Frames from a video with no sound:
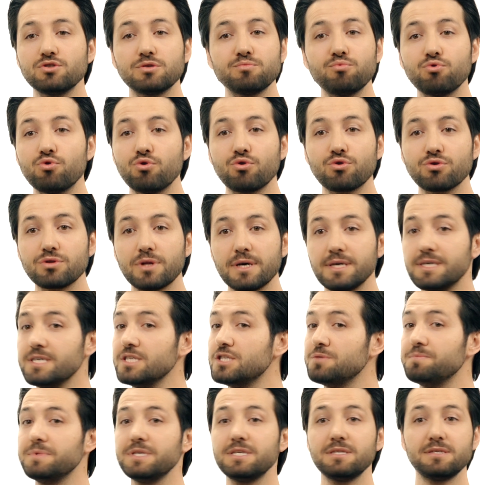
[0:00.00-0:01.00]
önce bu konuda
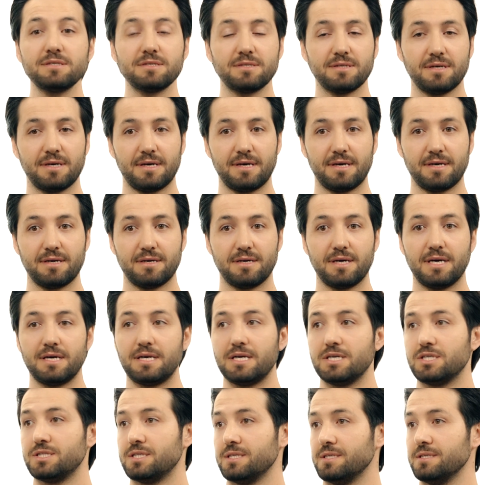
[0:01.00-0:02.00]
hiçbir
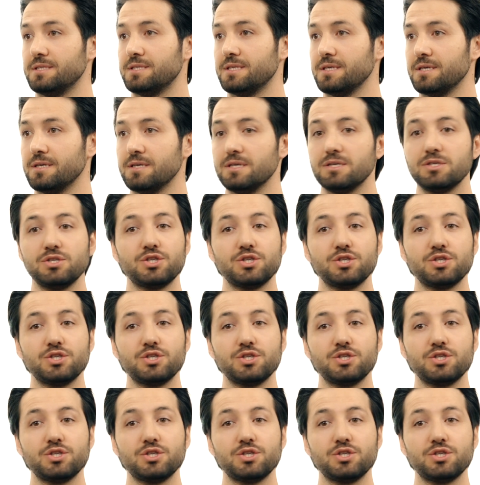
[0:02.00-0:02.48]
eleştirisi,